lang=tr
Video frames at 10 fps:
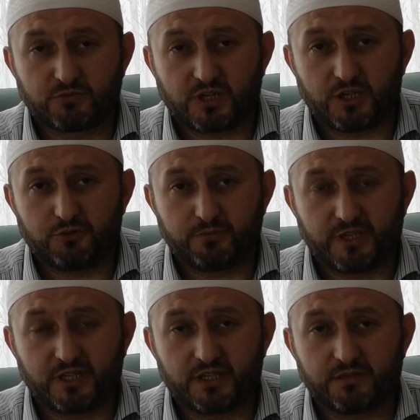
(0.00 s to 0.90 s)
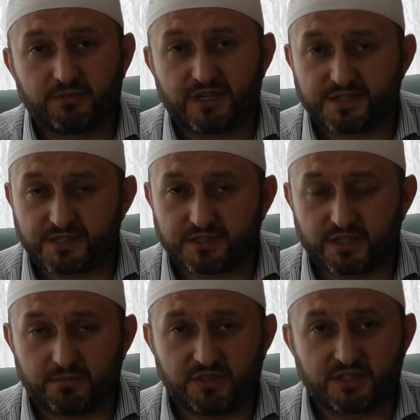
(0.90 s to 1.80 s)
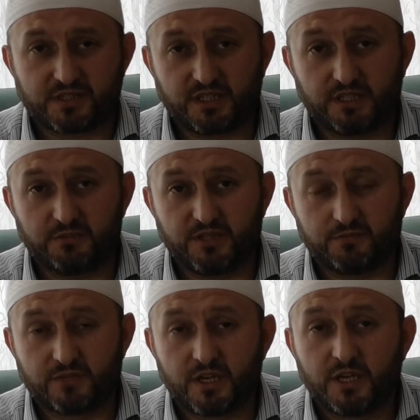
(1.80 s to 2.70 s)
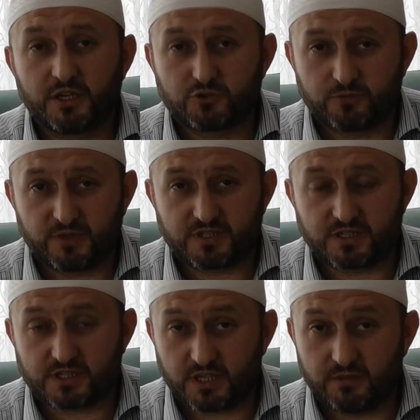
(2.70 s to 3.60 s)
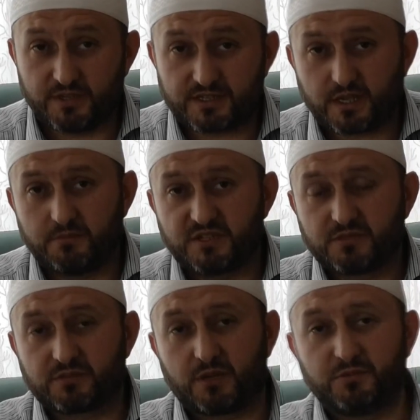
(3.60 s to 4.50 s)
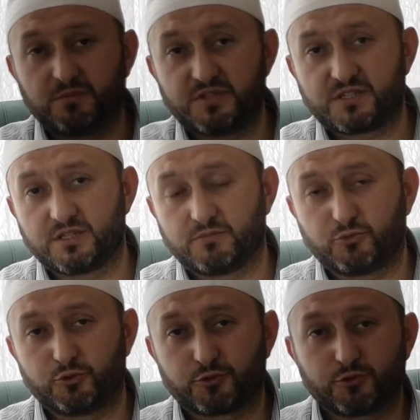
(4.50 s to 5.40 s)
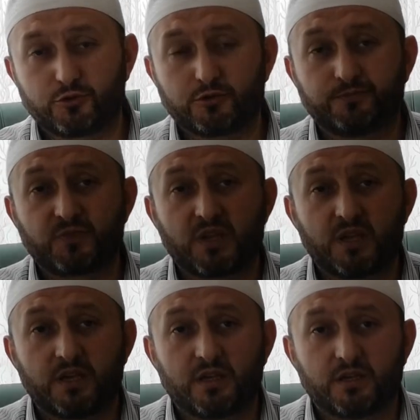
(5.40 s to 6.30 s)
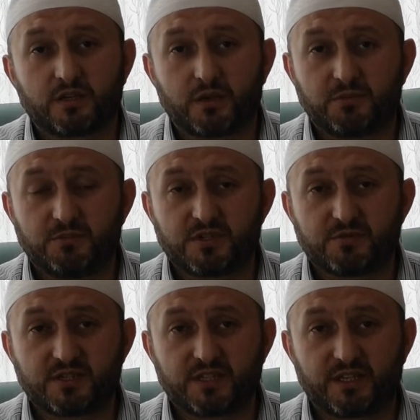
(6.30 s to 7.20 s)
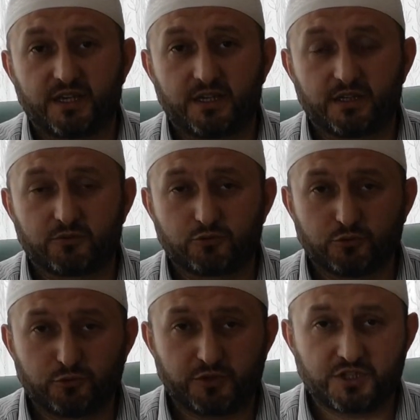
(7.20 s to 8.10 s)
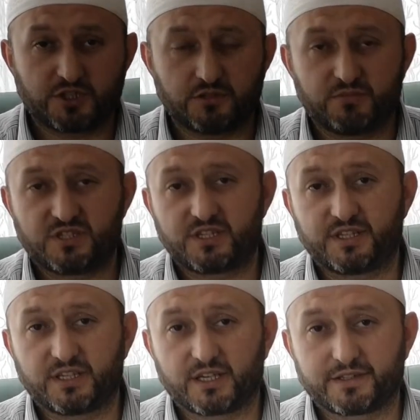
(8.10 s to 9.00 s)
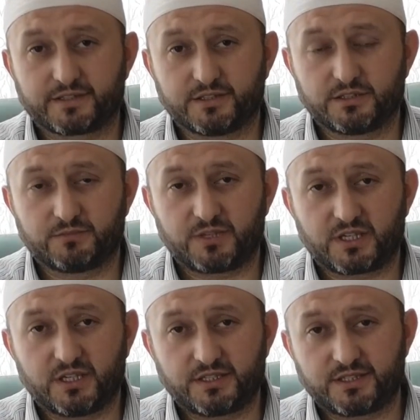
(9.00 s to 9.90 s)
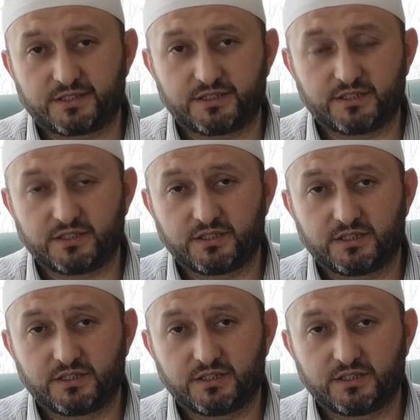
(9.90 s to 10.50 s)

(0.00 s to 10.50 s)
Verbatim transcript: kalu bela. Ben sizin Rabbiniz değil miyim? Şüphesiz elbet sen bizim Rabbimizsin buyurduk. Rabbimiz bizlere kulluk için bizleri yarattığını beyan etti.